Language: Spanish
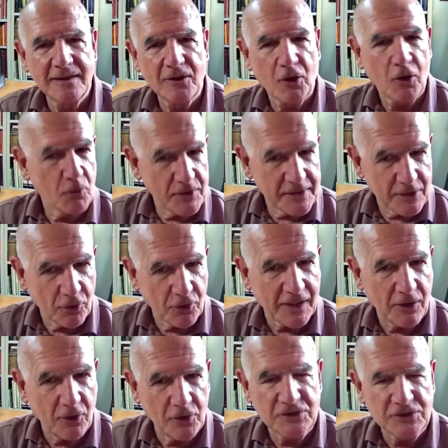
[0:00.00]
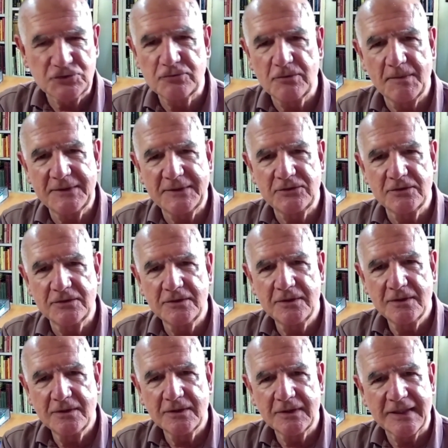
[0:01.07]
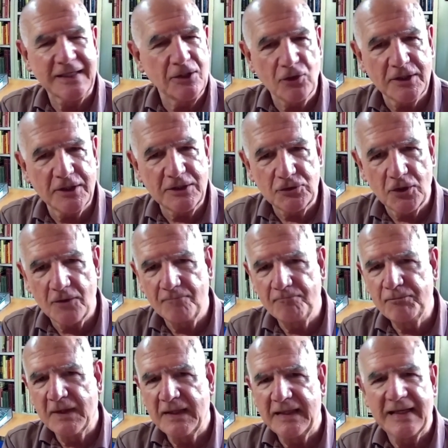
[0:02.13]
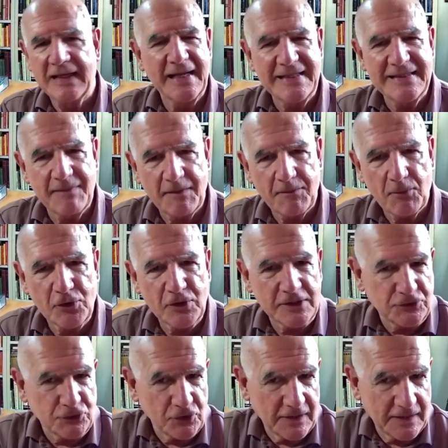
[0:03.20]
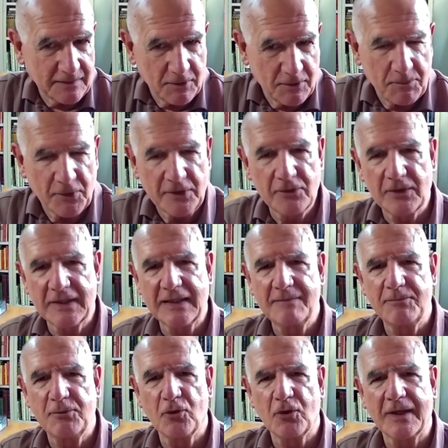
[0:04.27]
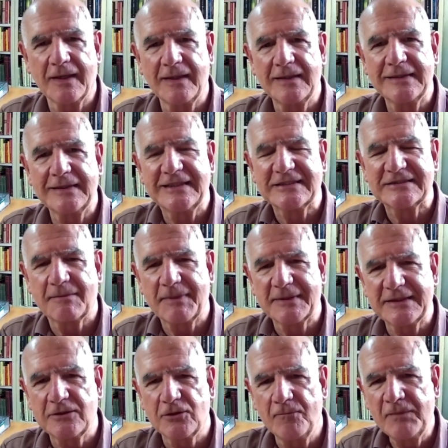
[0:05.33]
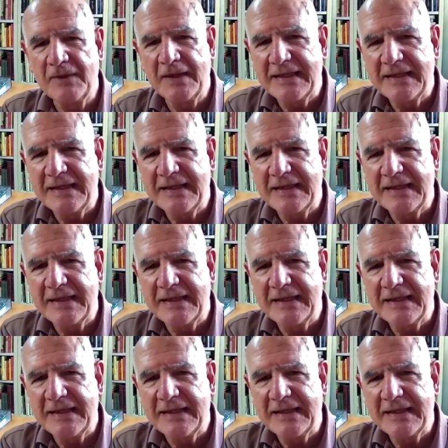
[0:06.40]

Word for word: como llegó Rajoy en su momento, que no quitó la ley de memoria histórica, por poner un ejemplo de Zapatero,